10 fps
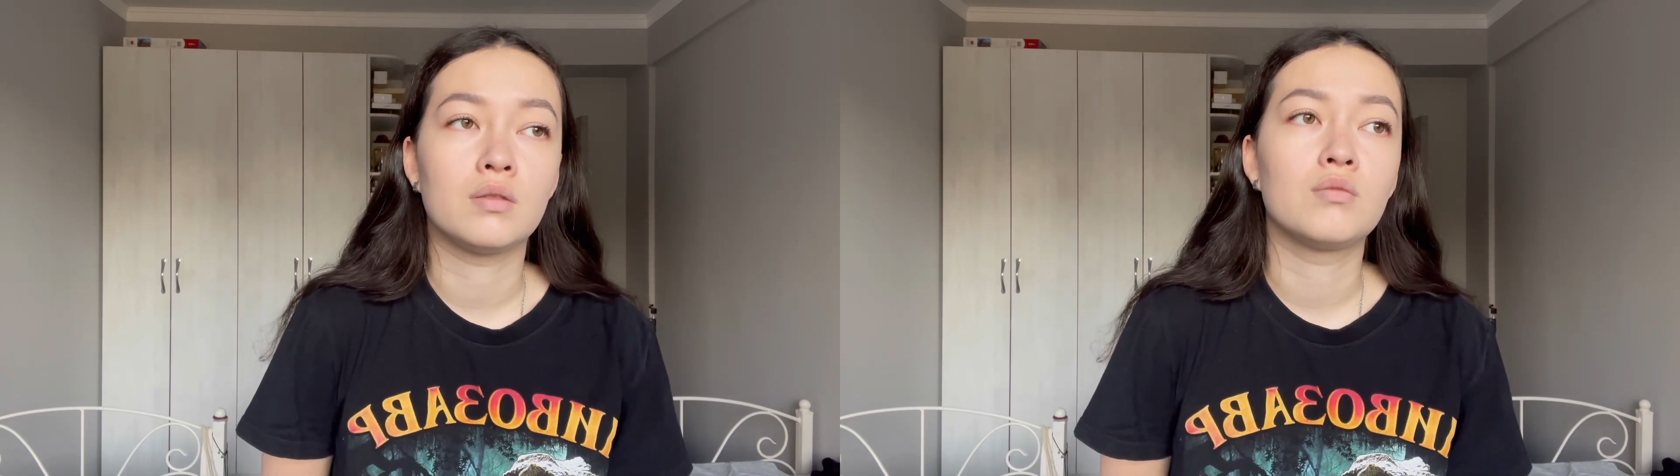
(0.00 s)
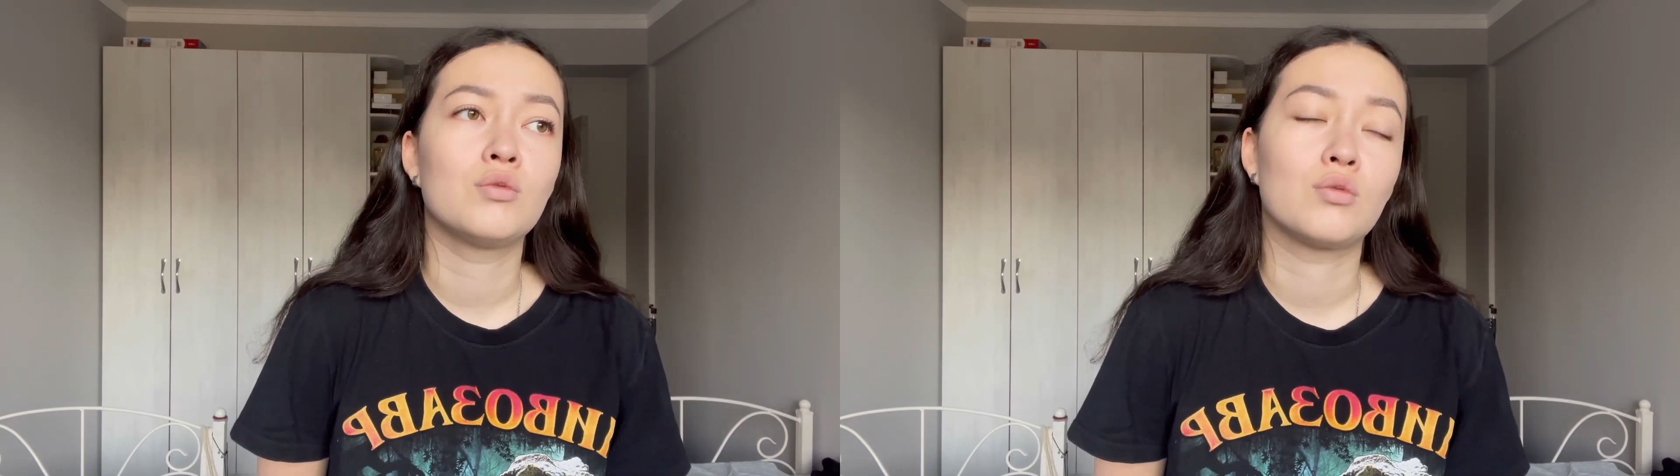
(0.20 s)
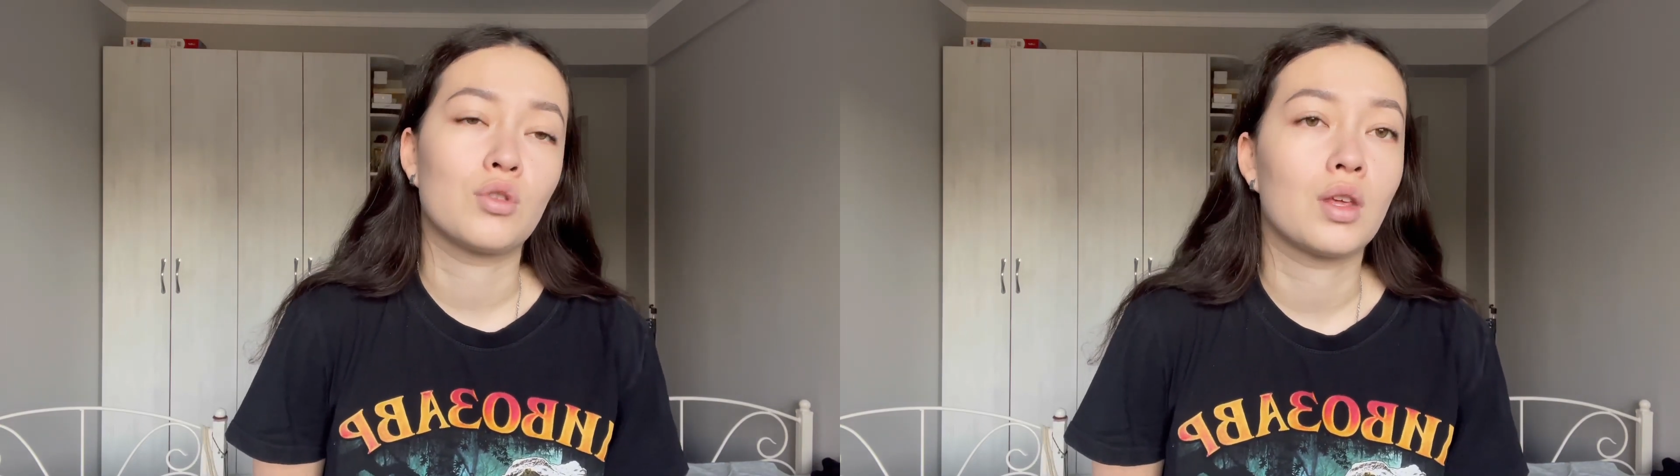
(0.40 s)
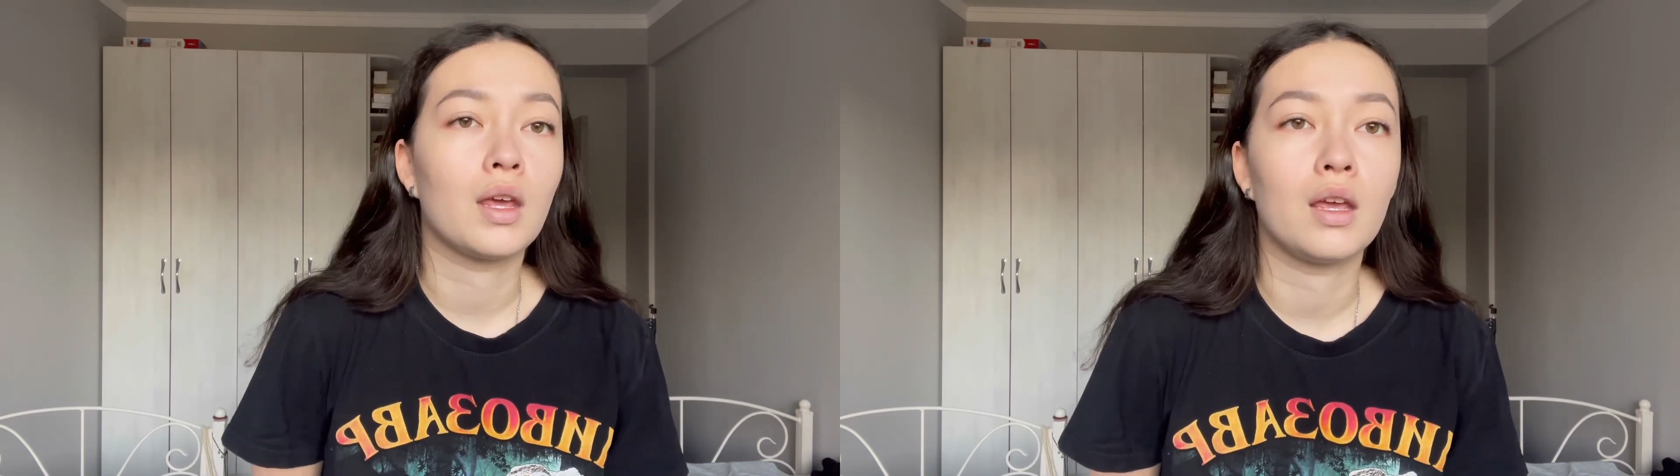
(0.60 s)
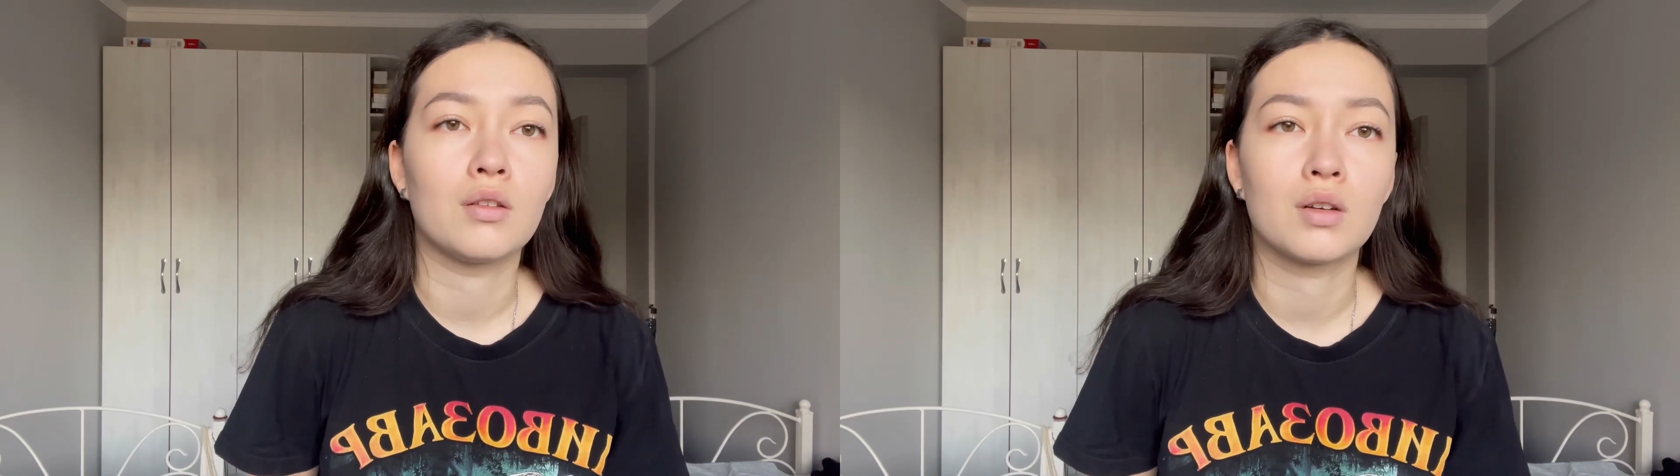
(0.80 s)
ну
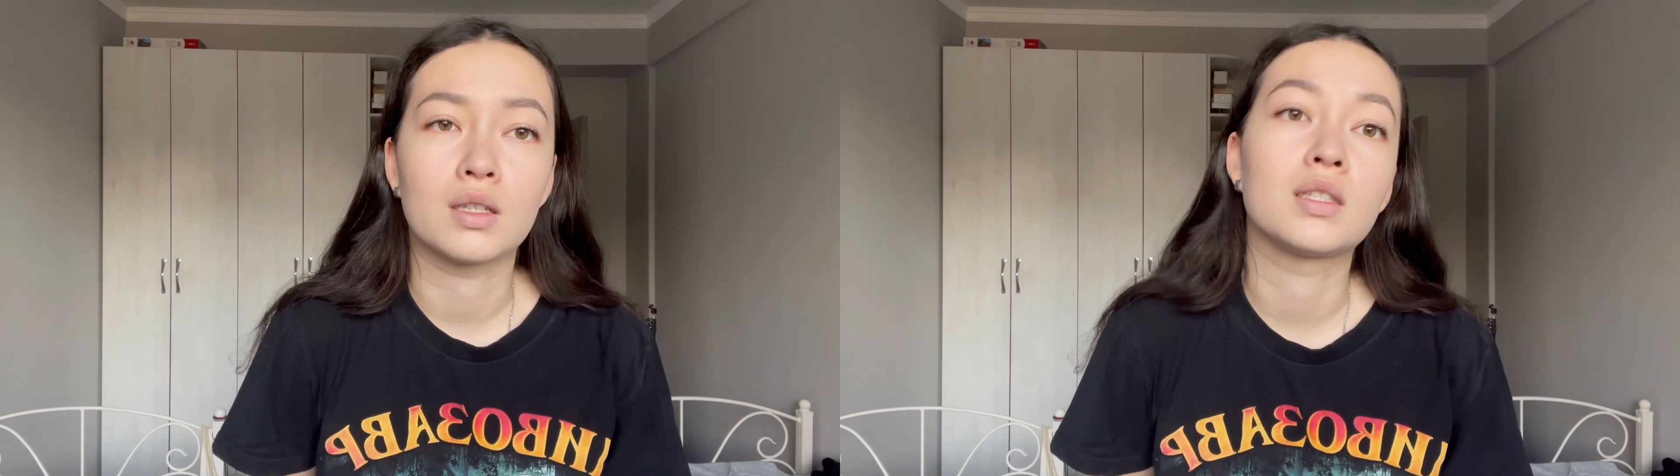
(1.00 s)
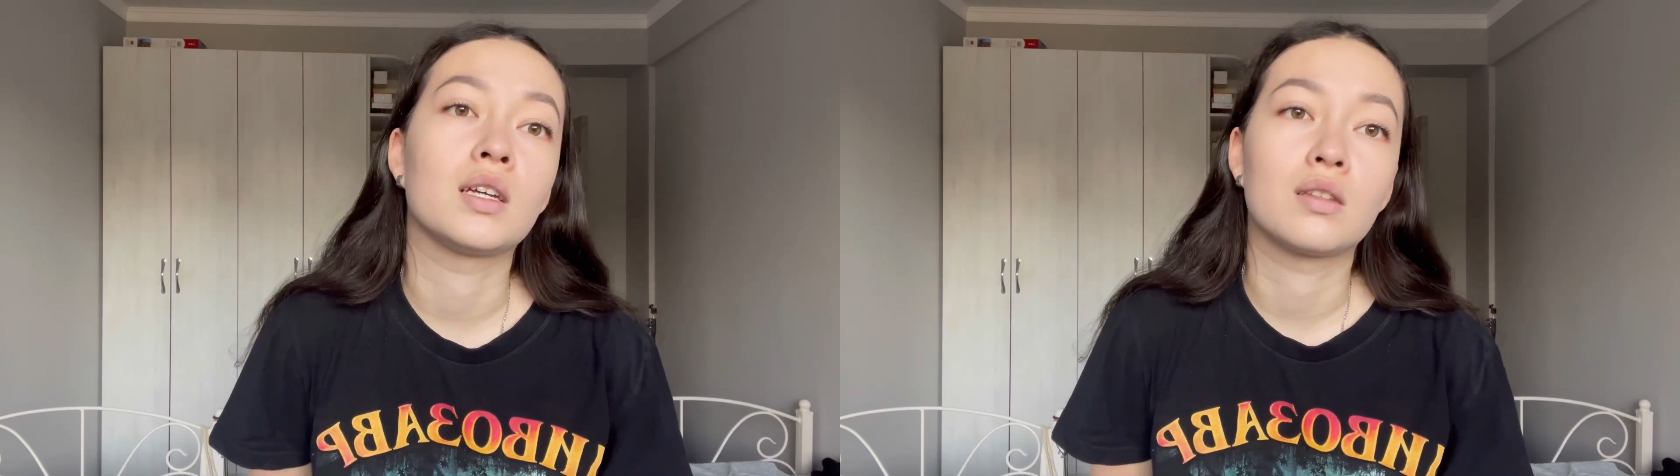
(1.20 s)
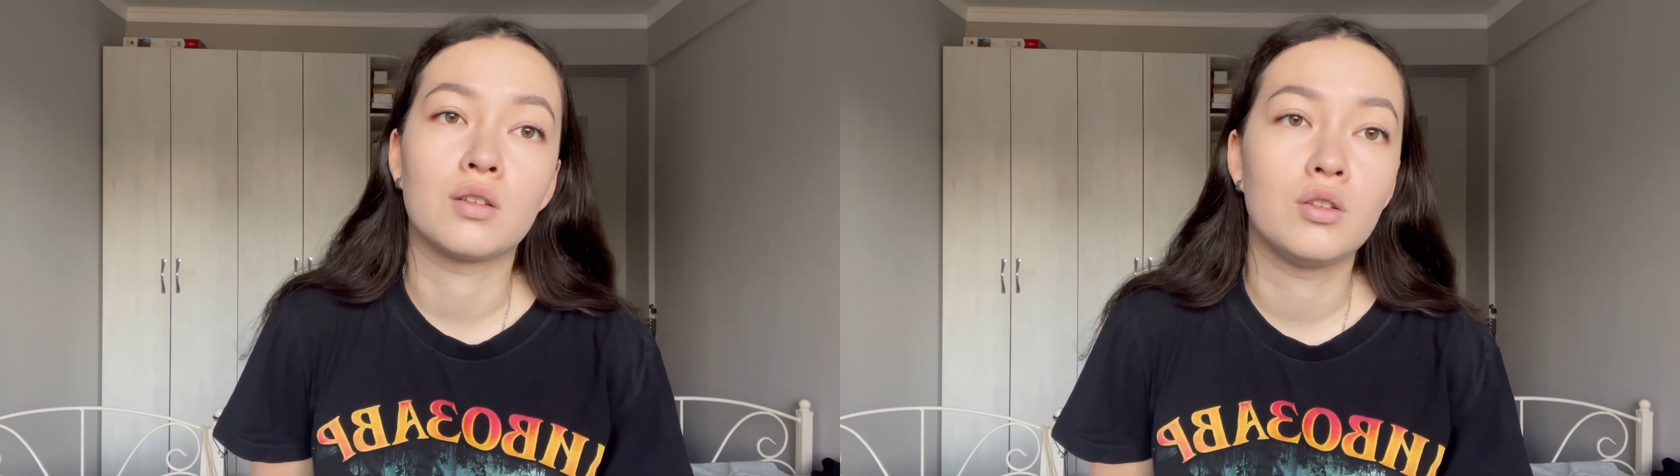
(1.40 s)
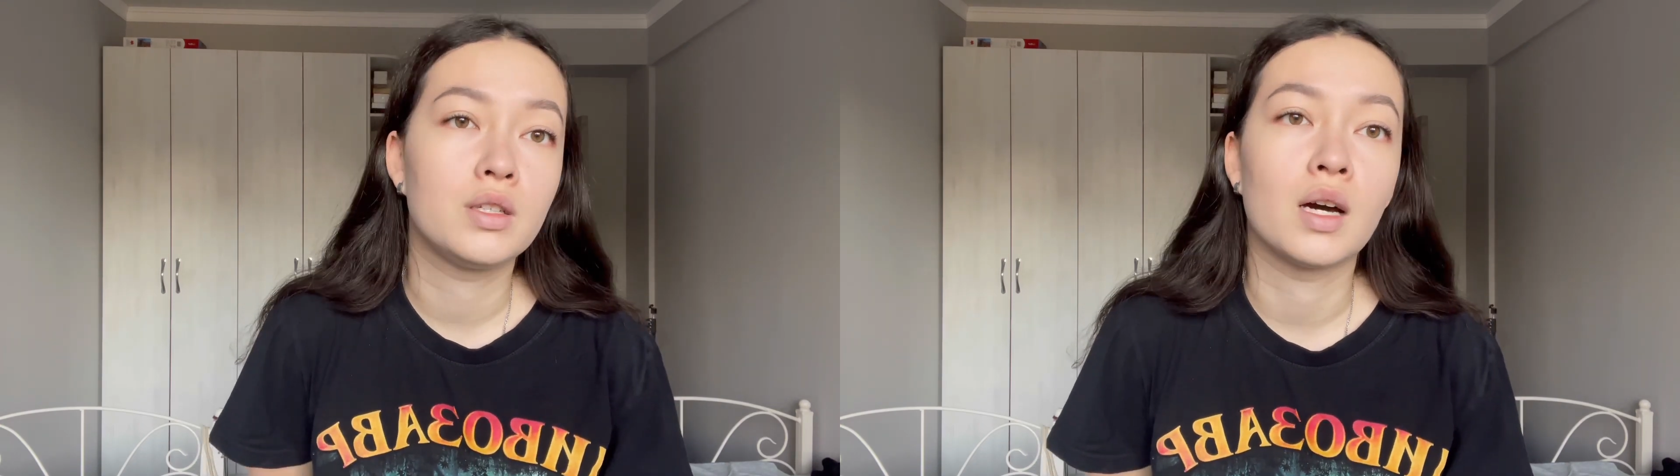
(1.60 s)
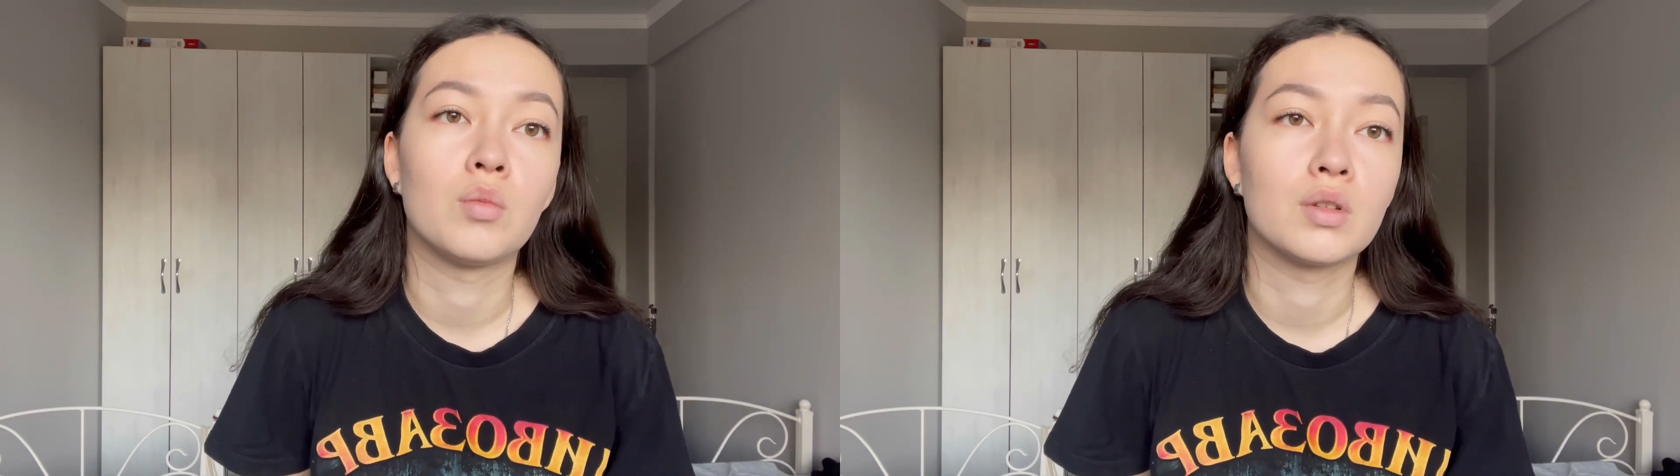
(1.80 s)
окей, хотя это
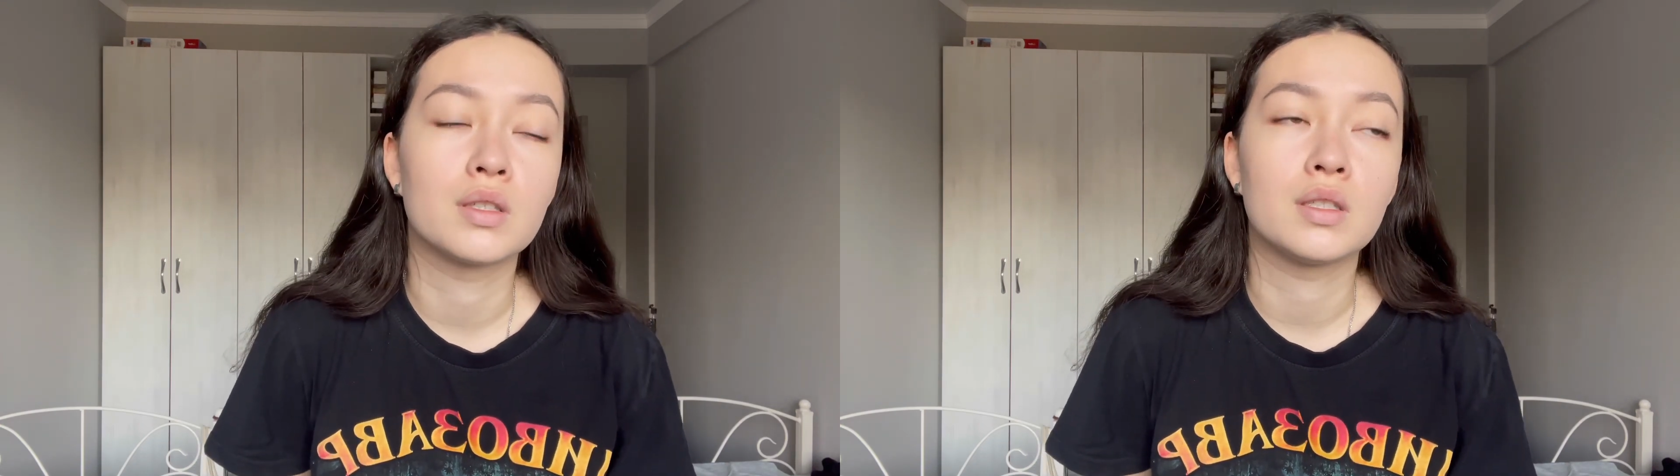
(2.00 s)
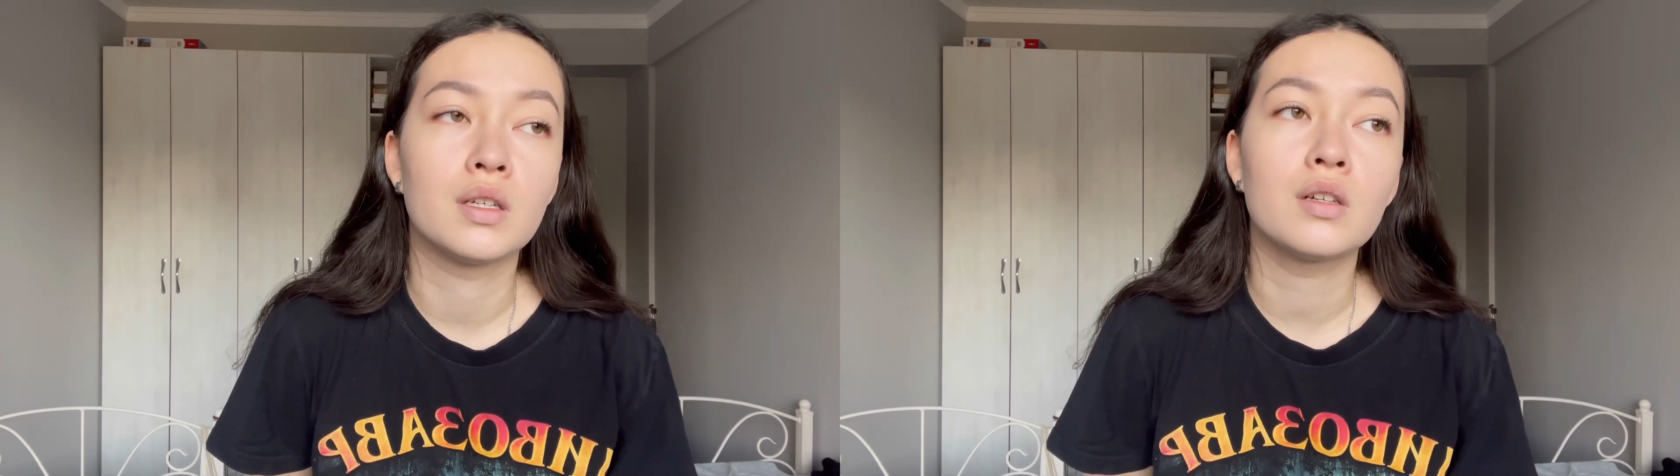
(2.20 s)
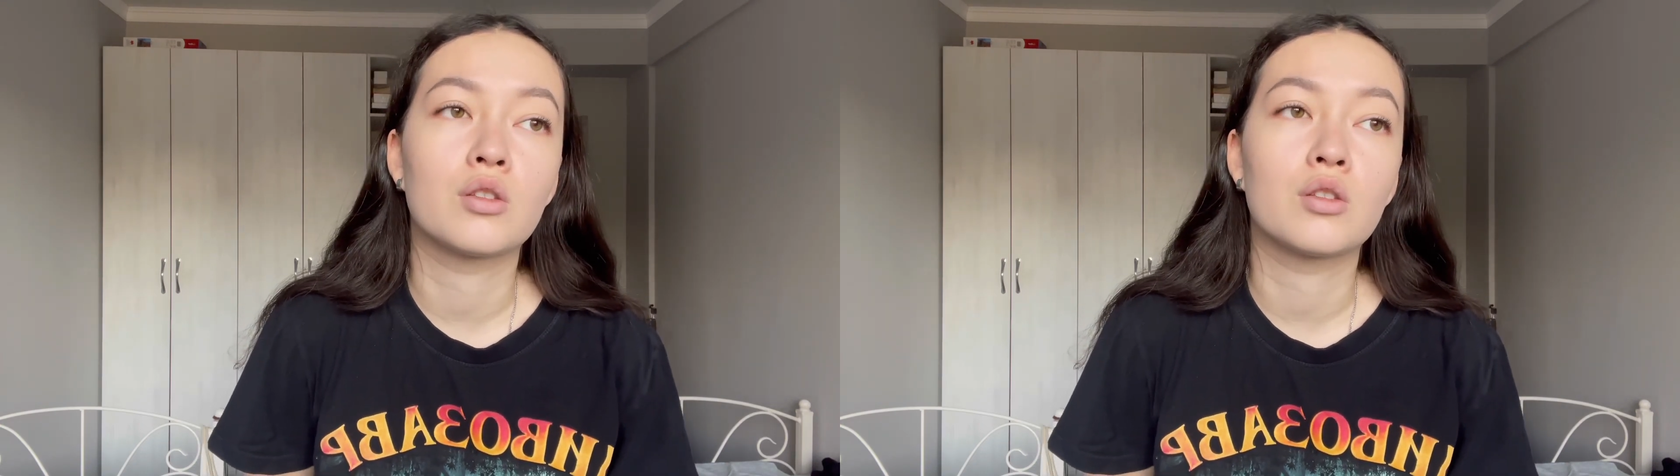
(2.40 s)
нельзя было сделать,